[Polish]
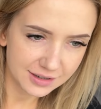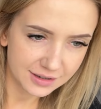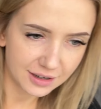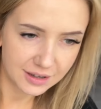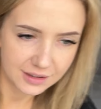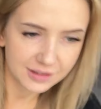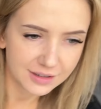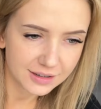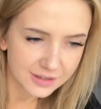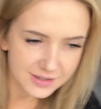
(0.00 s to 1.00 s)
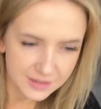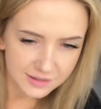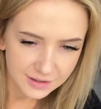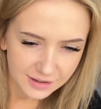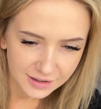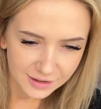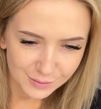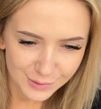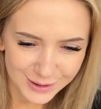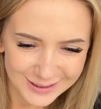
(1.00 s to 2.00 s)
a ja cię kręcę.
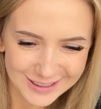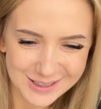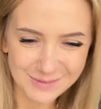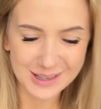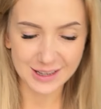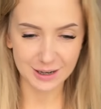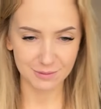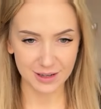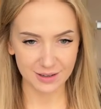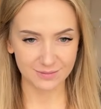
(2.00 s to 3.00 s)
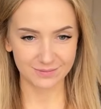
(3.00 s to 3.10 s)
Może teraz będzie lepiej?